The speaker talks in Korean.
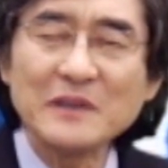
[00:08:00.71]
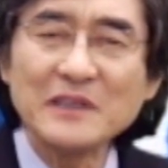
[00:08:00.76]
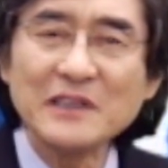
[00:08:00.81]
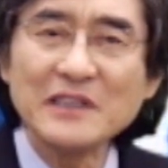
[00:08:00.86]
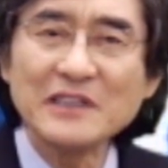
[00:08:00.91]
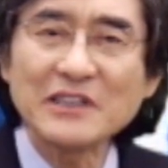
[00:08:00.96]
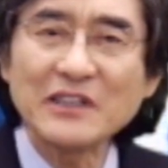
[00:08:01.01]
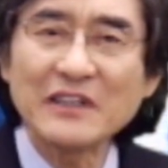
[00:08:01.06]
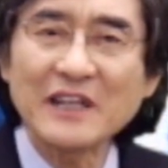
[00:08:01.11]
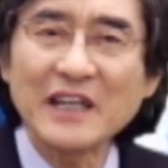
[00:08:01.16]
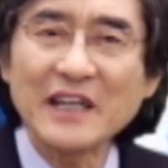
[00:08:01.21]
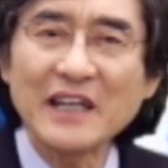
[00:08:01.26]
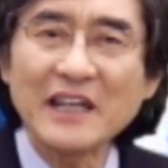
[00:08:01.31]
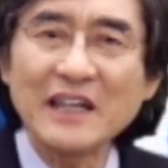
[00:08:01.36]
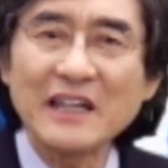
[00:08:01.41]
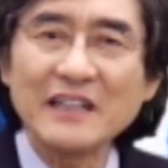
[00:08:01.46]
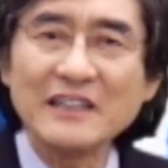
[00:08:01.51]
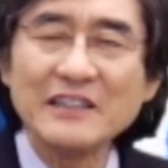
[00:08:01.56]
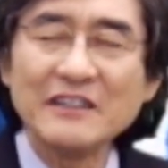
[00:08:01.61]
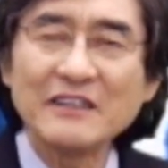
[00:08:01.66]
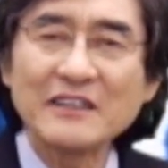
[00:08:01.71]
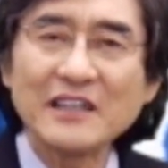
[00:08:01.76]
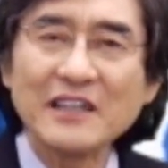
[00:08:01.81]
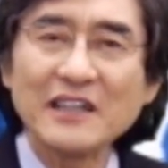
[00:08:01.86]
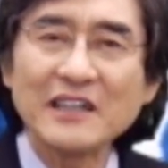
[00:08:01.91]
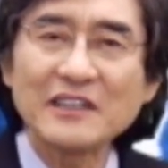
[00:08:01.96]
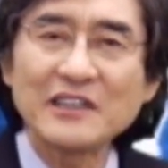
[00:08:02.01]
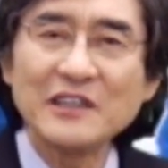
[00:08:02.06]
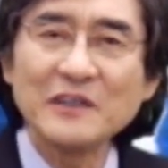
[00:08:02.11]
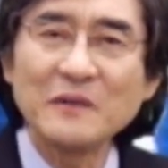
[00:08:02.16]
2절에
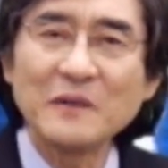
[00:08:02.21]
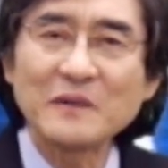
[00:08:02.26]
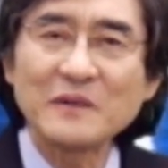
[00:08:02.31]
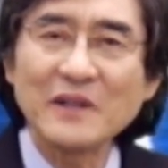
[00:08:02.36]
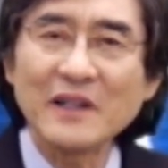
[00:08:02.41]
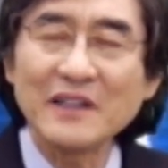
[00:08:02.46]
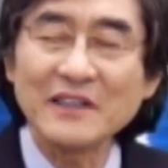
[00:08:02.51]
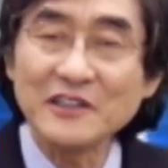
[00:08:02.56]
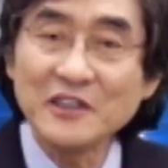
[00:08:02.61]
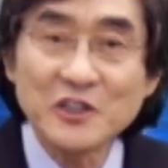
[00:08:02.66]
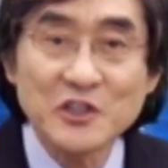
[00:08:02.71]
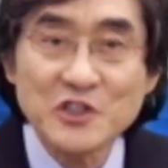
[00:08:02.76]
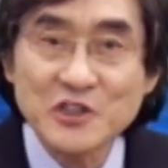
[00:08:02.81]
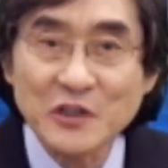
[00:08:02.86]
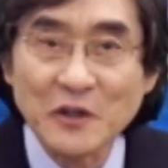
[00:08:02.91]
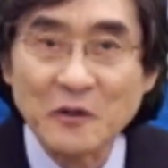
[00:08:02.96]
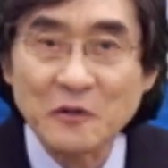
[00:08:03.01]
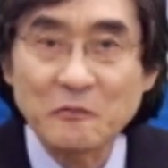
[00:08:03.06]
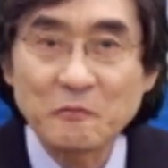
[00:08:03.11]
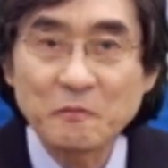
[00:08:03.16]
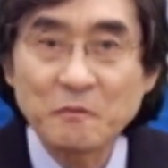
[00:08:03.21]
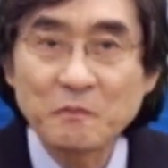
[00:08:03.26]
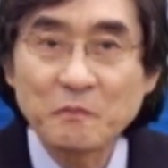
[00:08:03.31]
이렇게 기록되어 있지요.